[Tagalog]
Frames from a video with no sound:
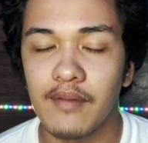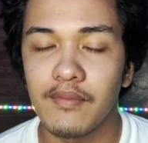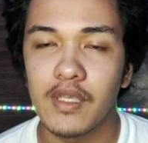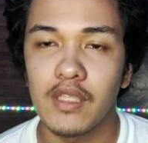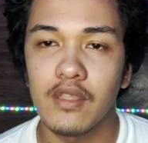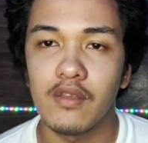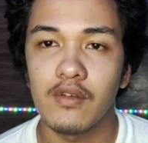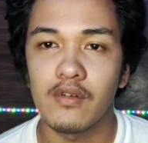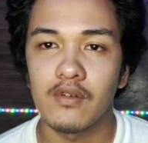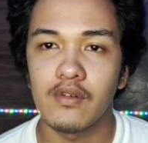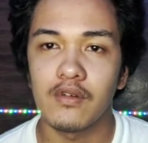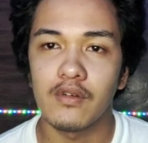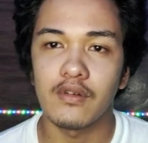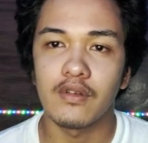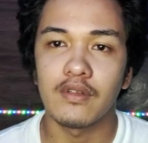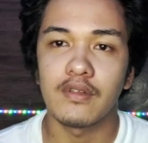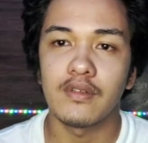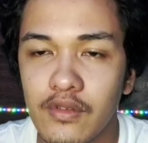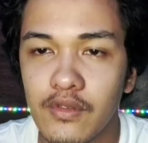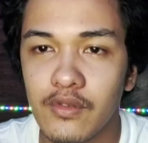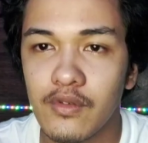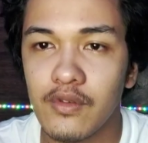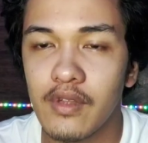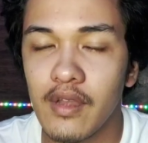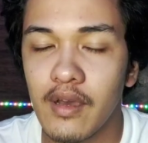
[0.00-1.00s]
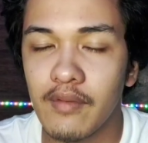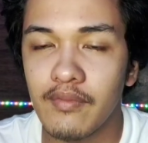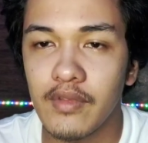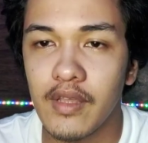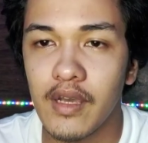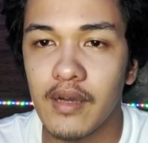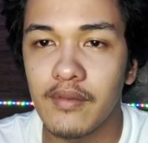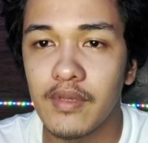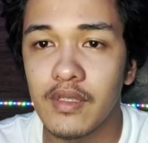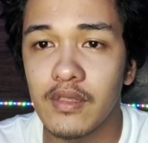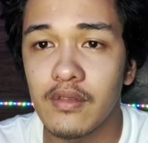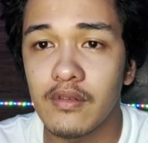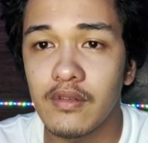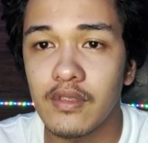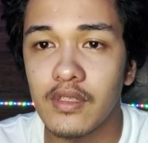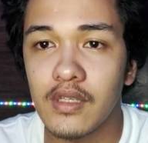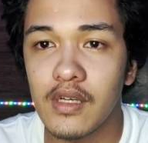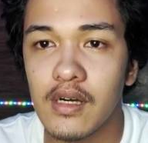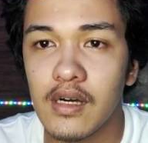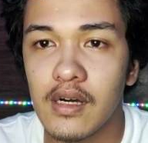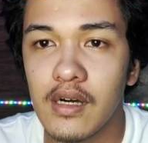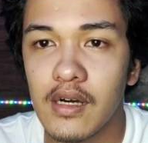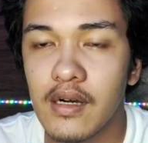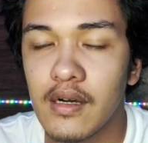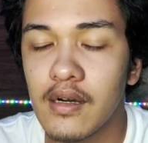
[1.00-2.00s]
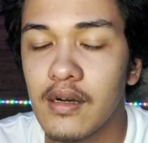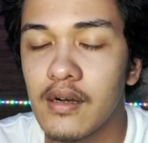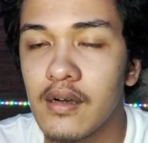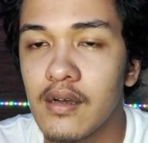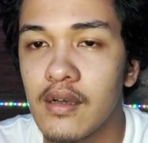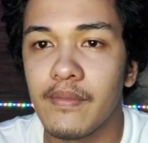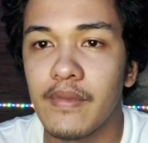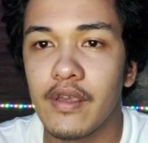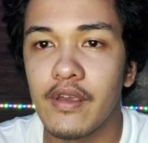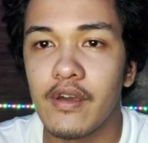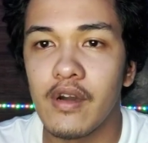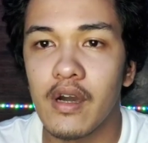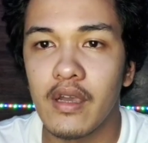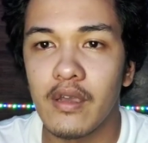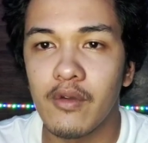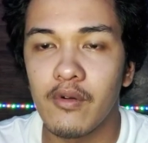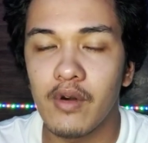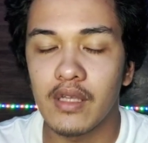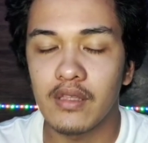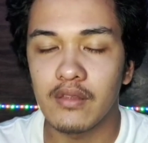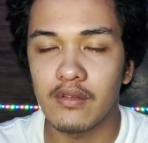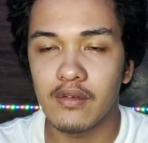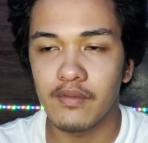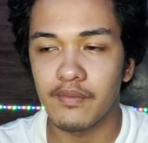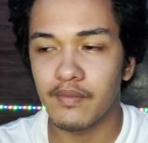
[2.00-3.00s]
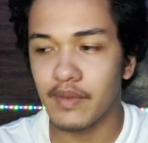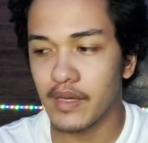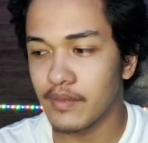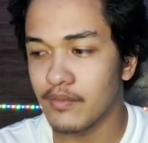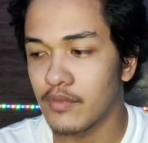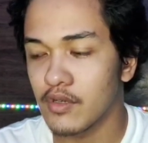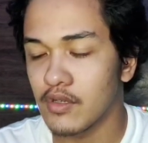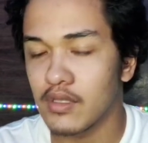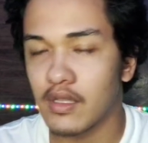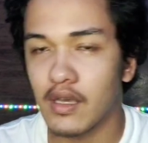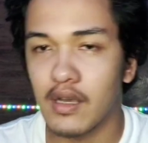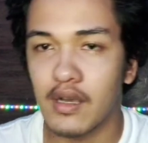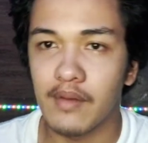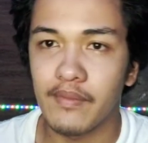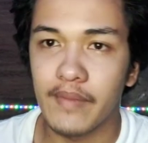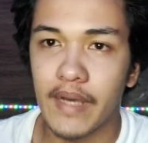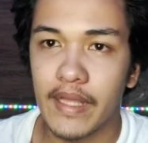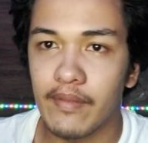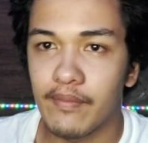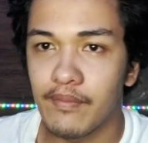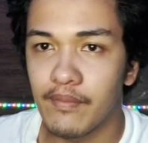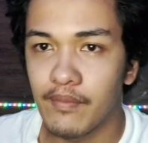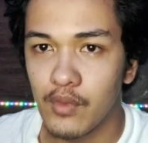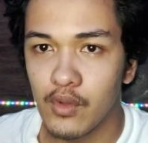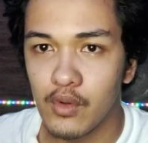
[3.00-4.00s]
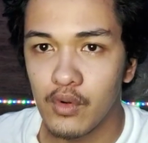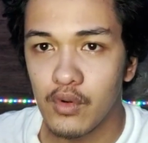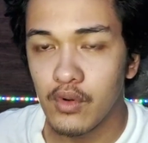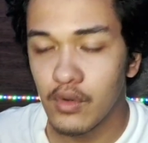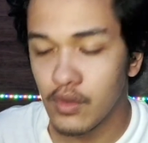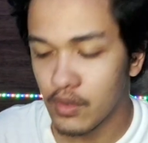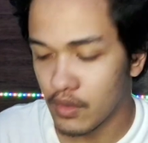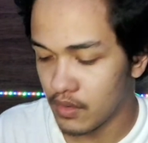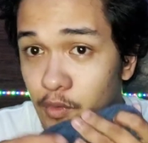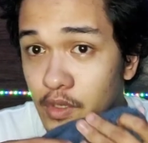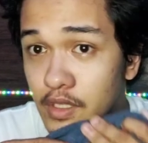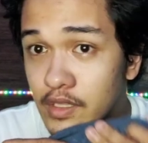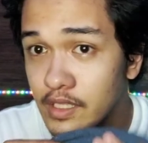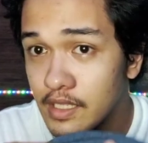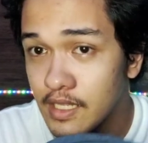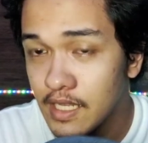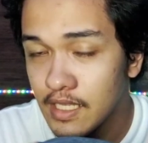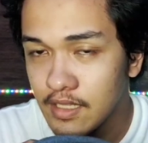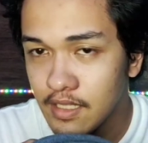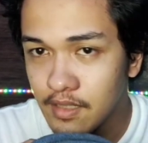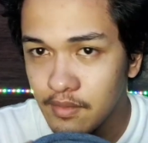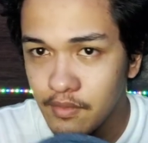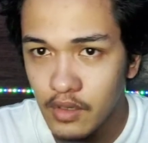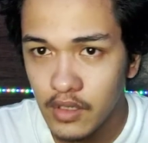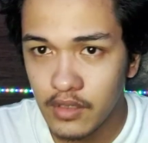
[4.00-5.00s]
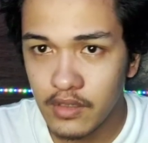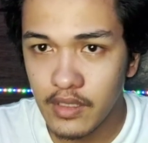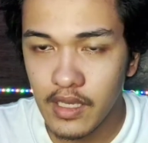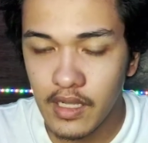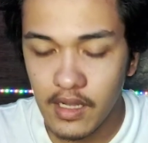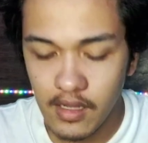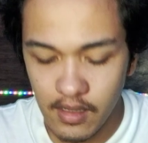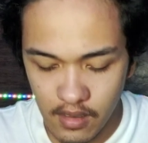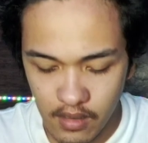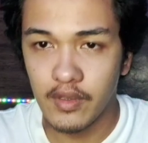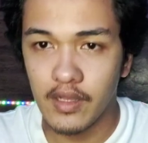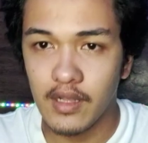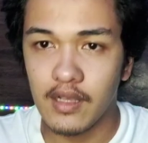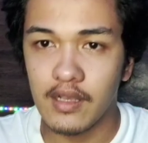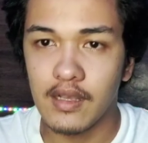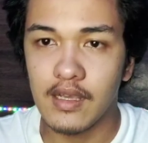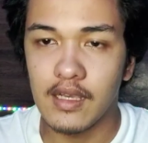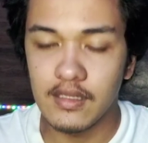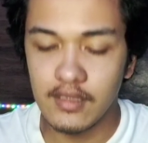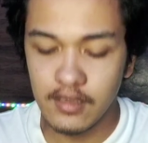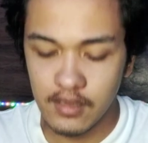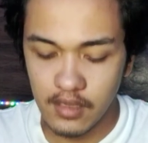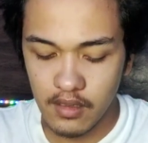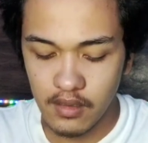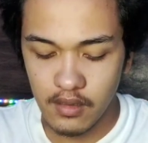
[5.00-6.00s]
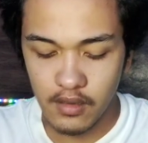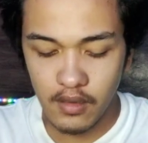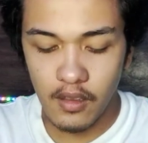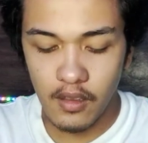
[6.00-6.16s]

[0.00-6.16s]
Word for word: namin yung yung sinap namin dun sa MIUI 125 ko na matte blue 2019 model. Wait lang guys.